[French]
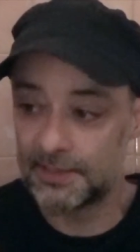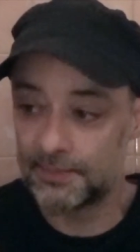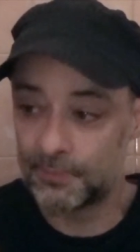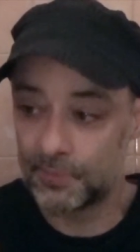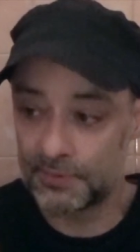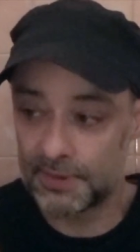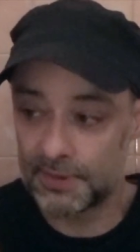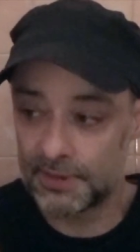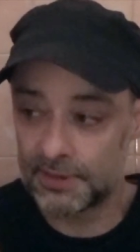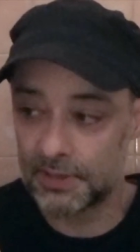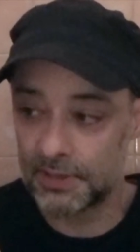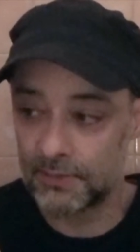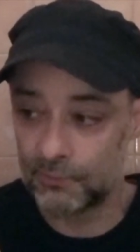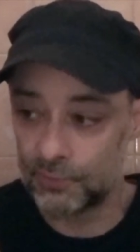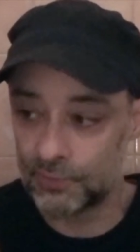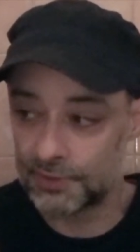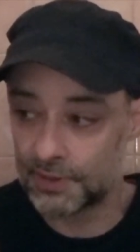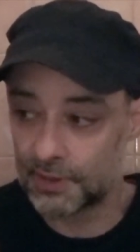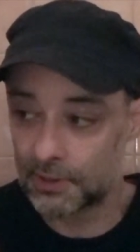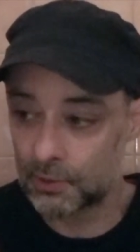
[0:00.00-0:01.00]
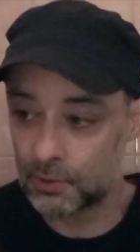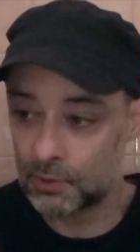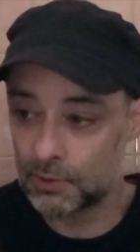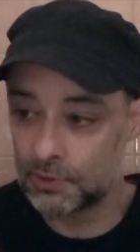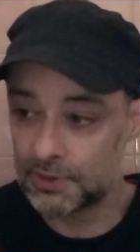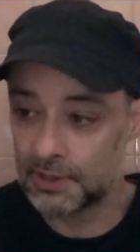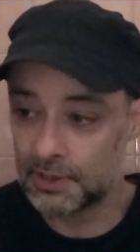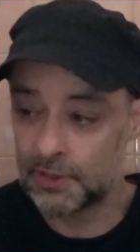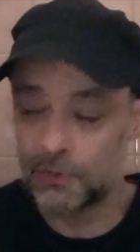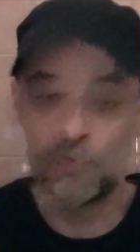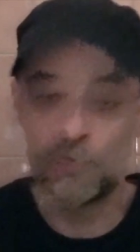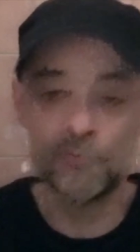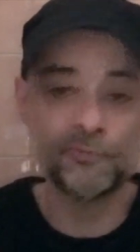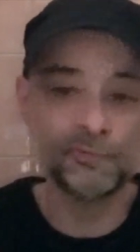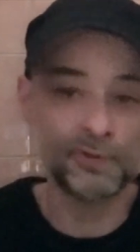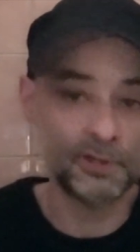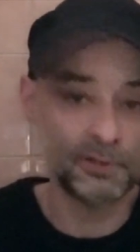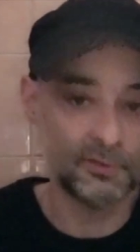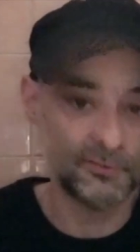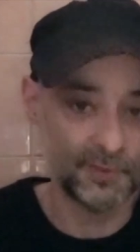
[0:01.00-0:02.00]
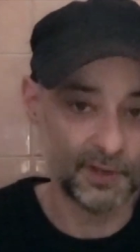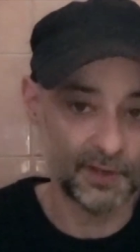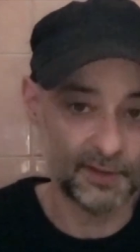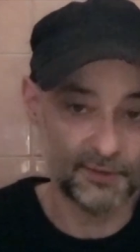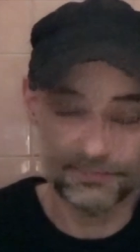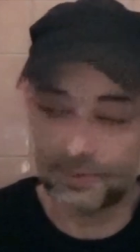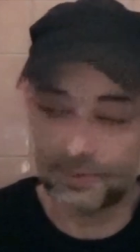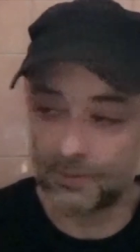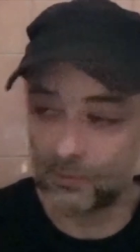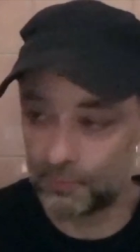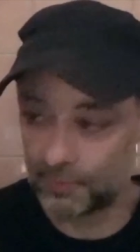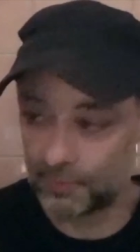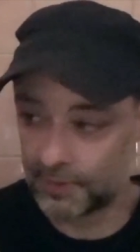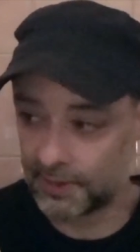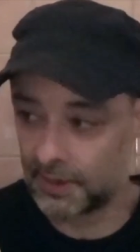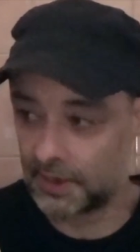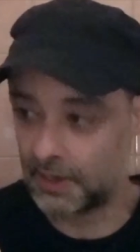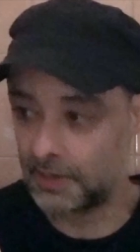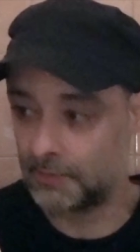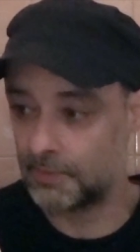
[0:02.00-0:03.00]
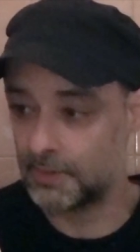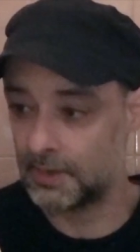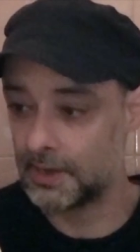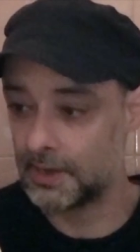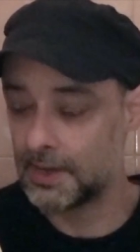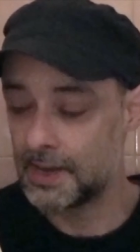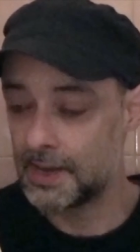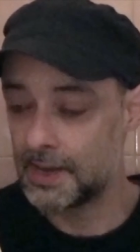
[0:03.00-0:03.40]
hypothèses les plus sérieuses qu'il convenait de vérifier au préalable.